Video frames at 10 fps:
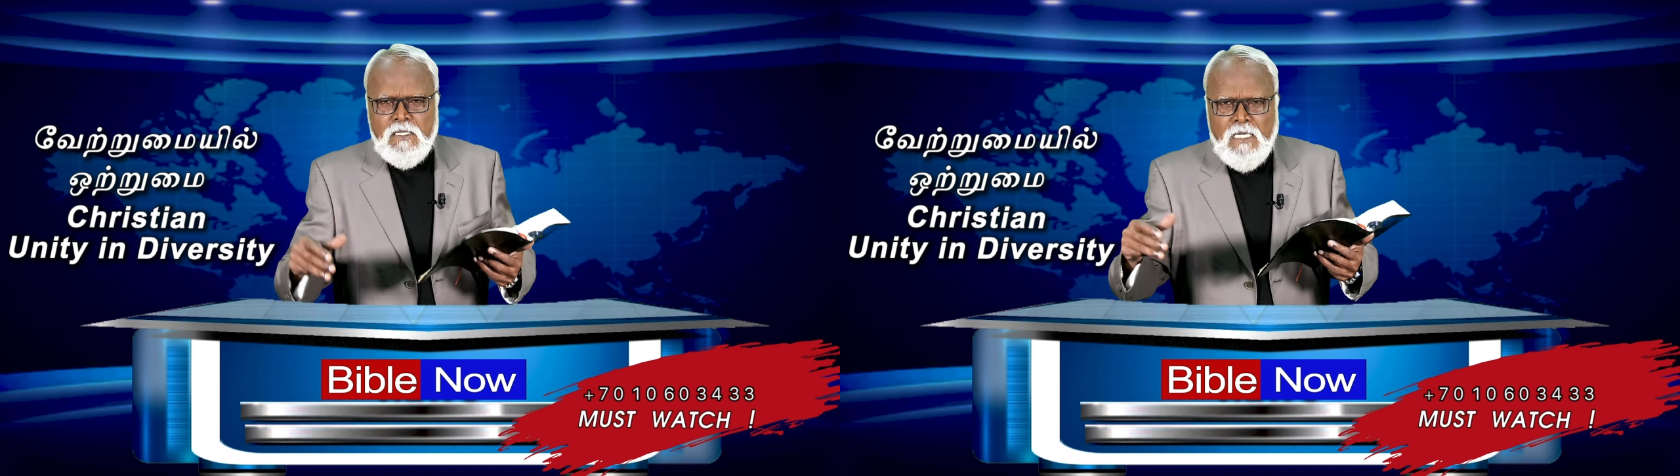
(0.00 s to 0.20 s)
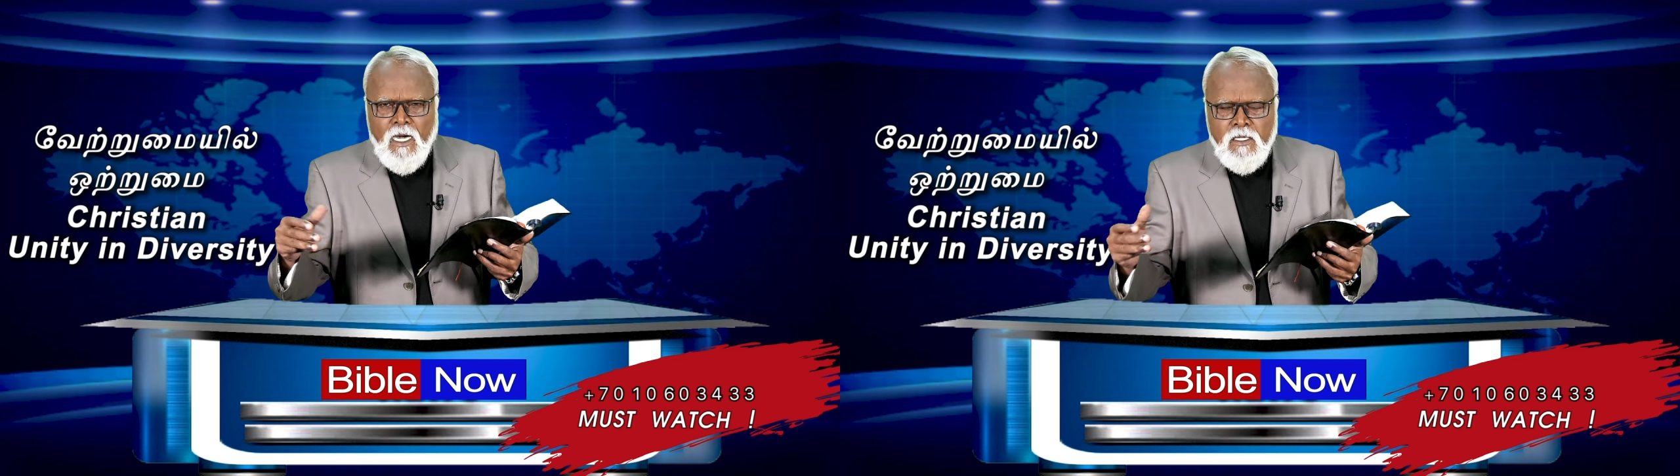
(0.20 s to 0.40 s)

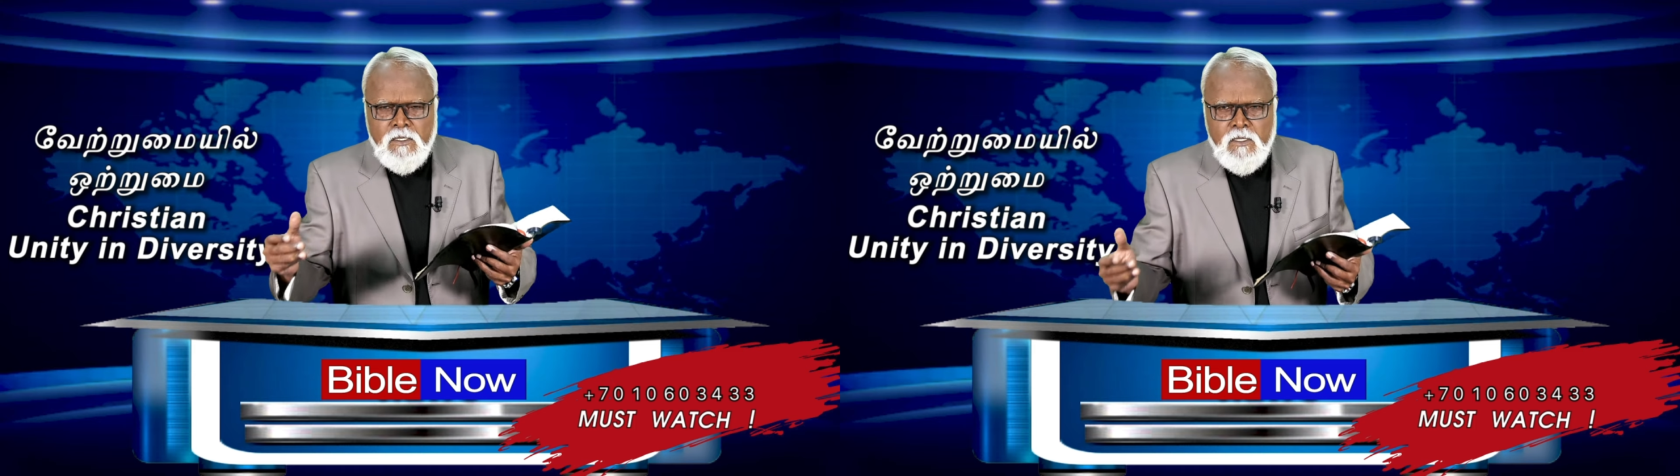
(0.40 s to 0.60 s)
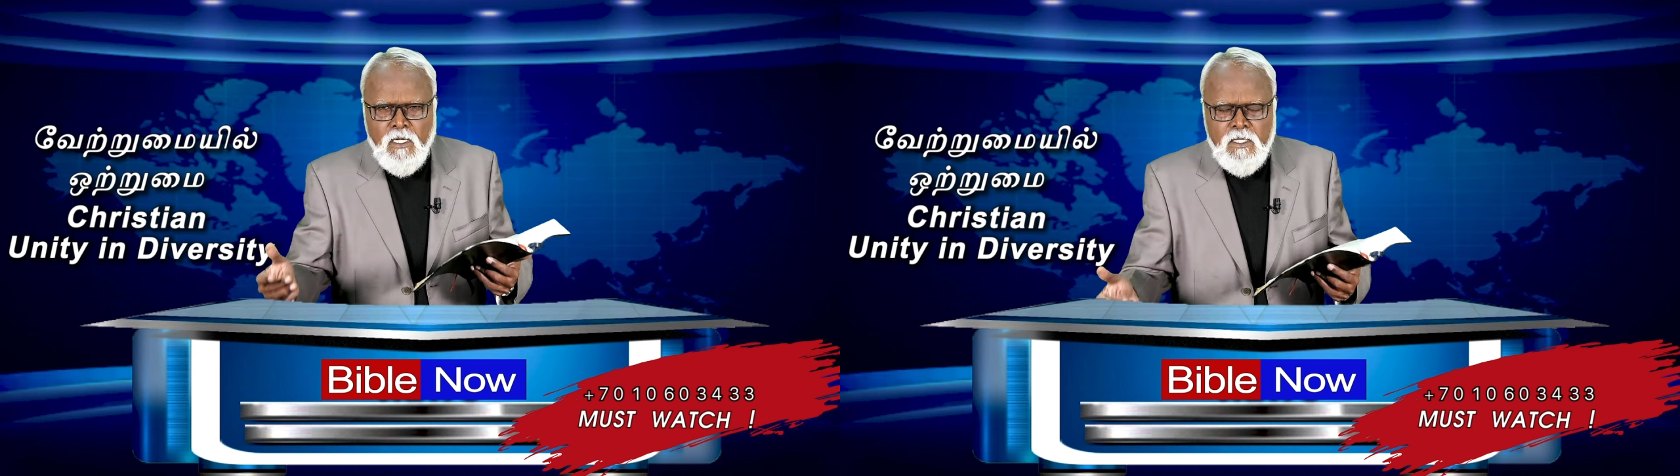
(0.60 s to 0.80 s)

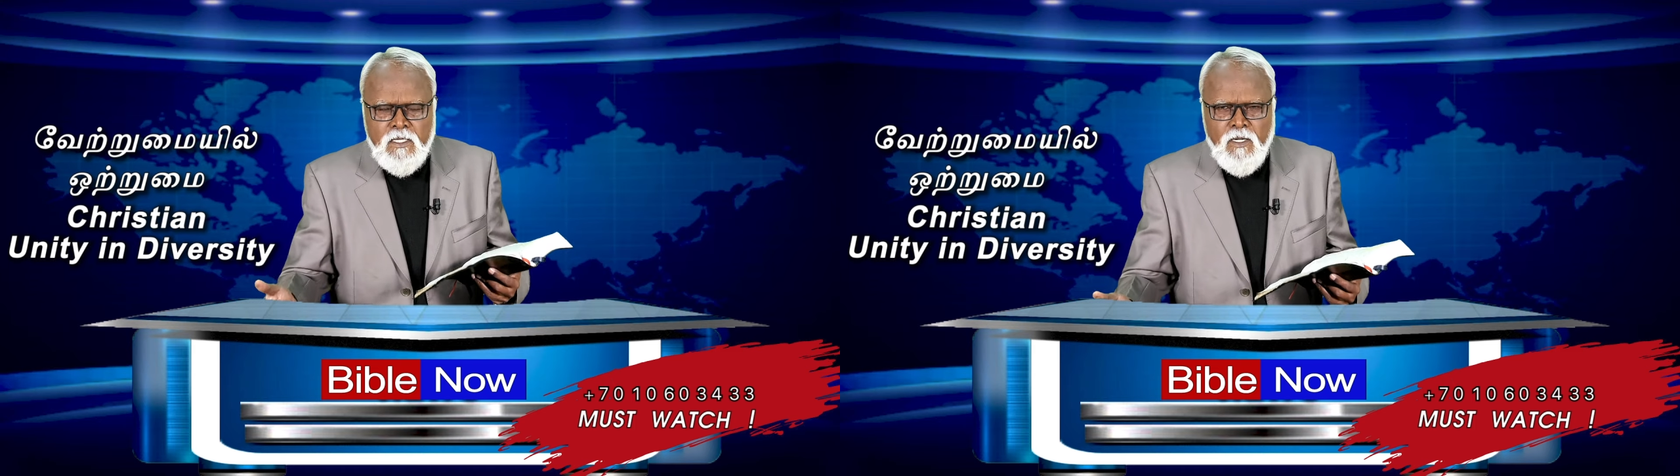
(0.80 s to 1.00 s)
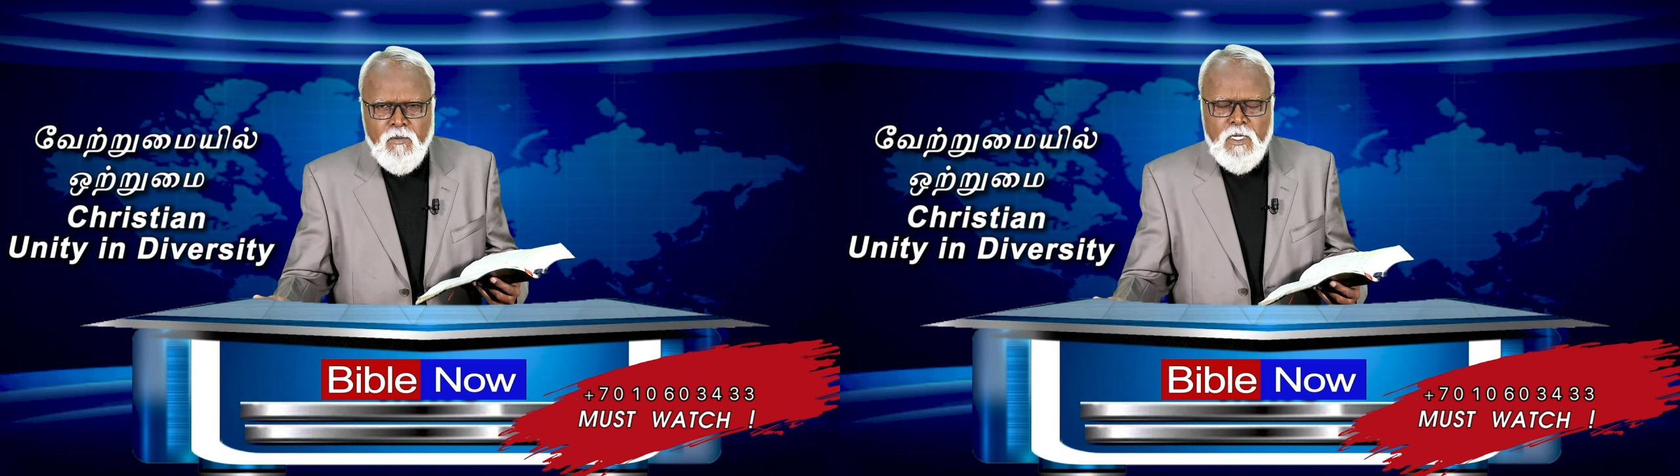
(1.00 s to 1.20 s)

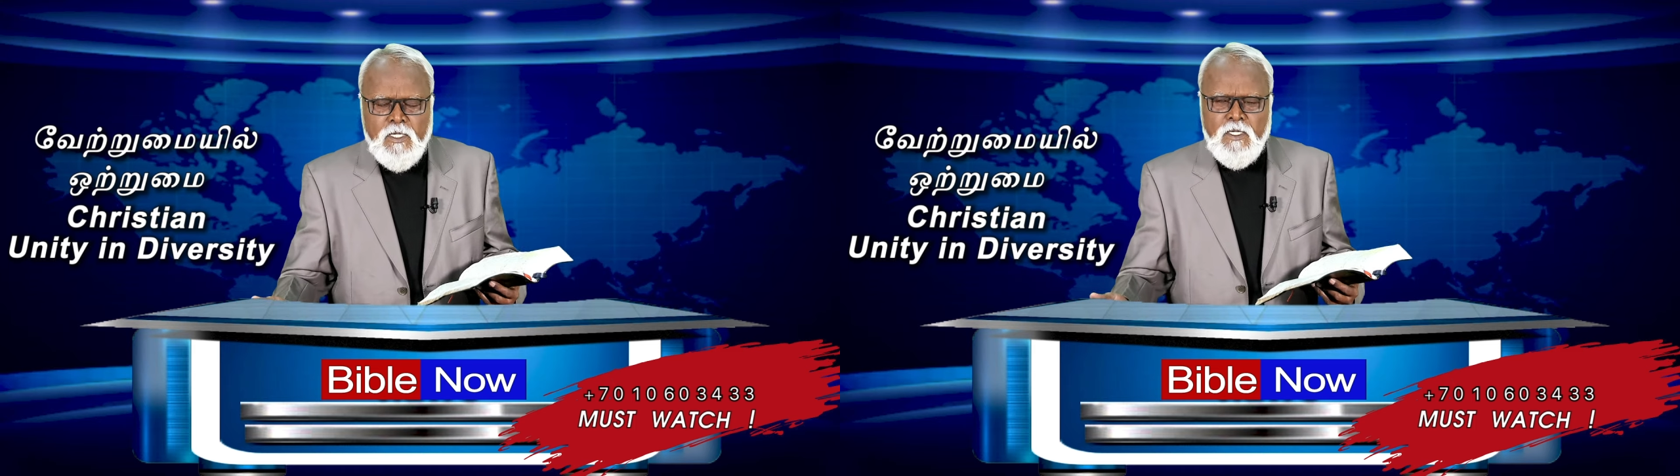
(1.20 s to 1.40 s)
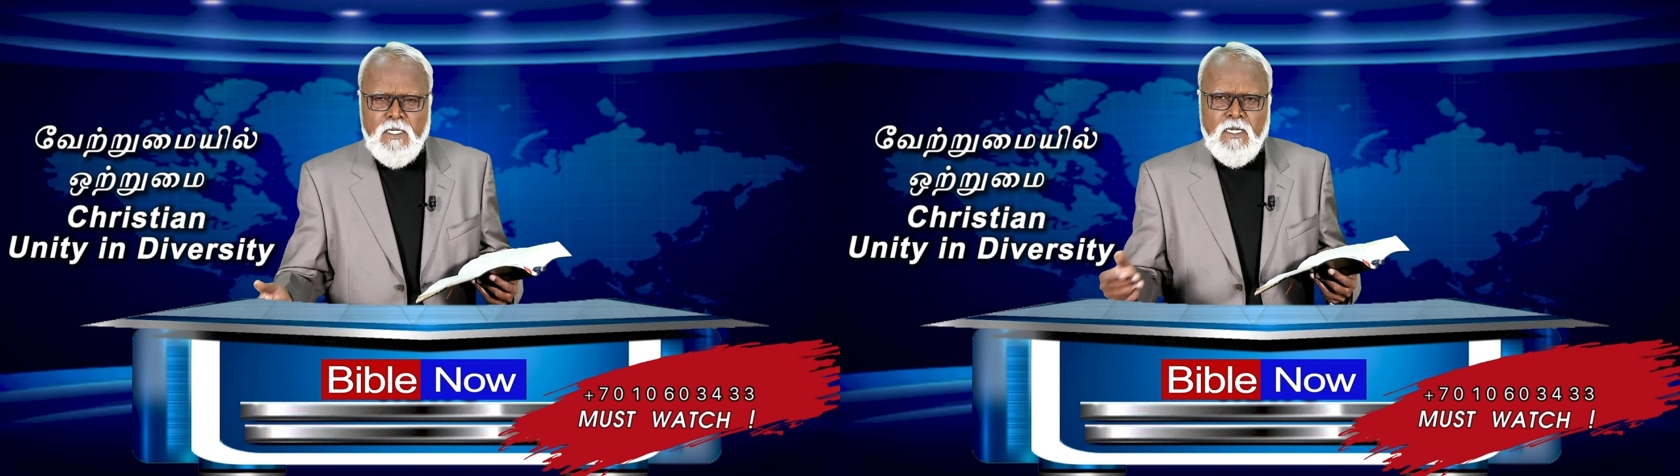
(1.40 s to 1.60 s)
ஞானஸ்தானத்திலே
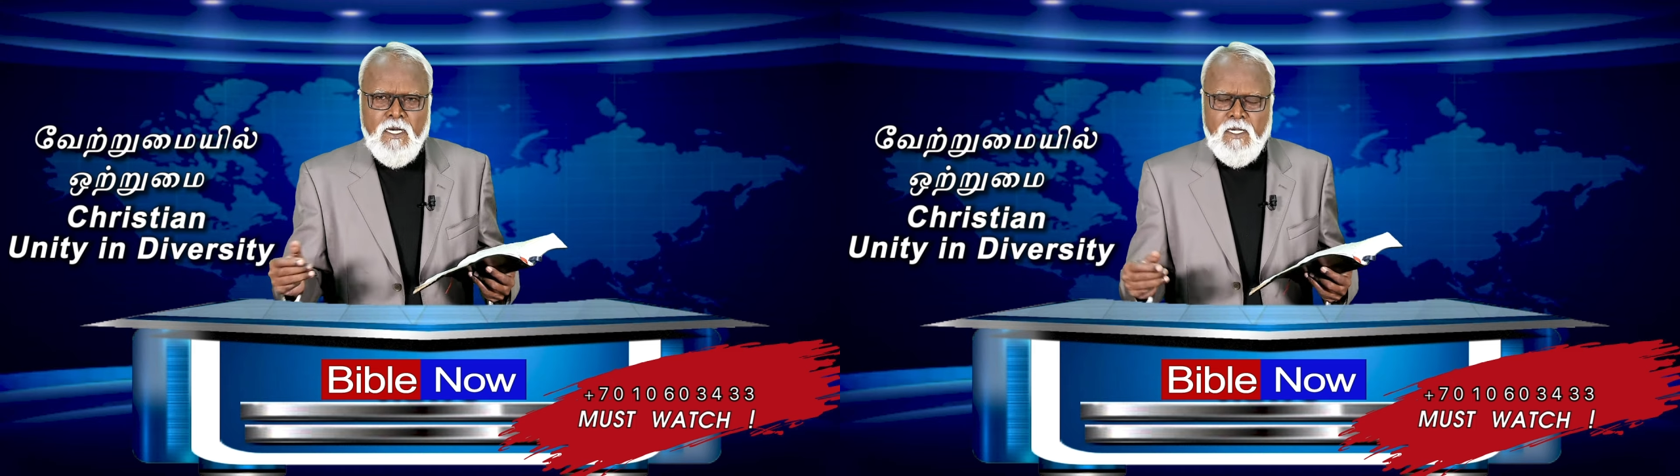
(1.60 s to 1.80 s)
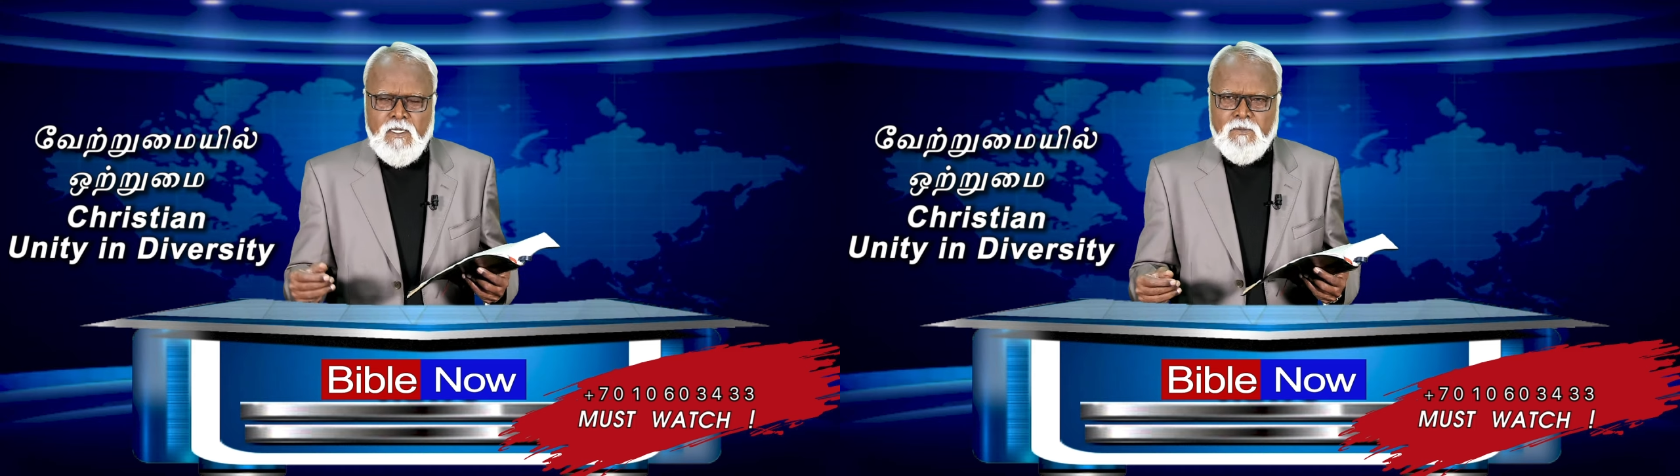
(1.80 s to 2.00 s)

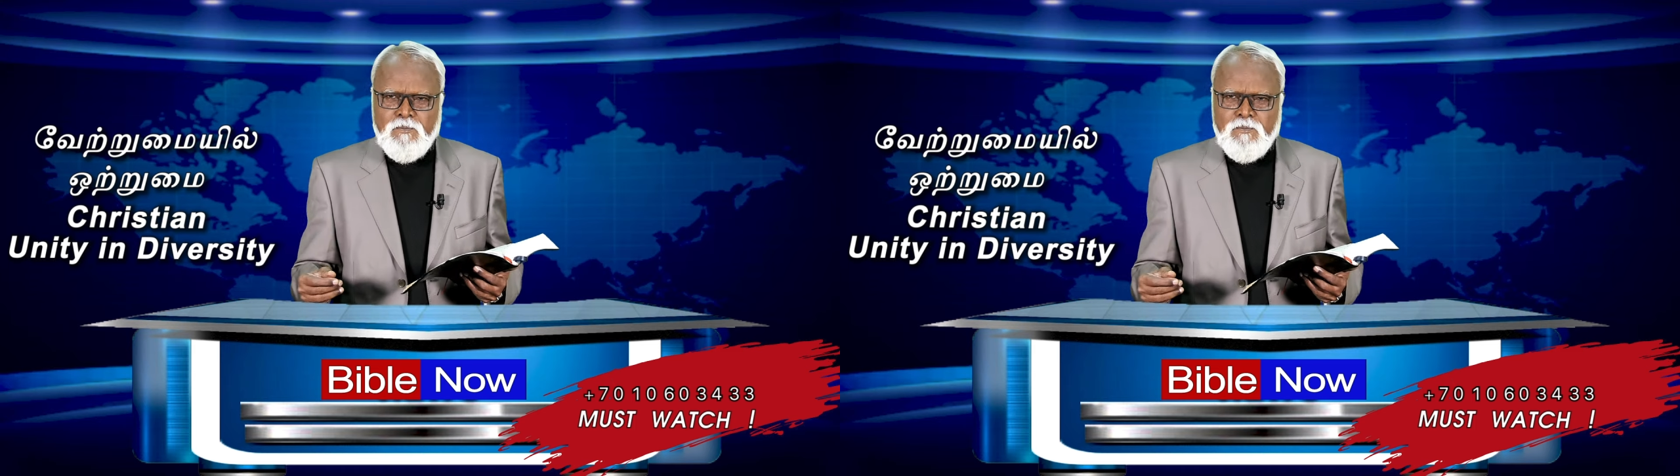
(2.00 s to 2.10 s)
வழங்குகிறார்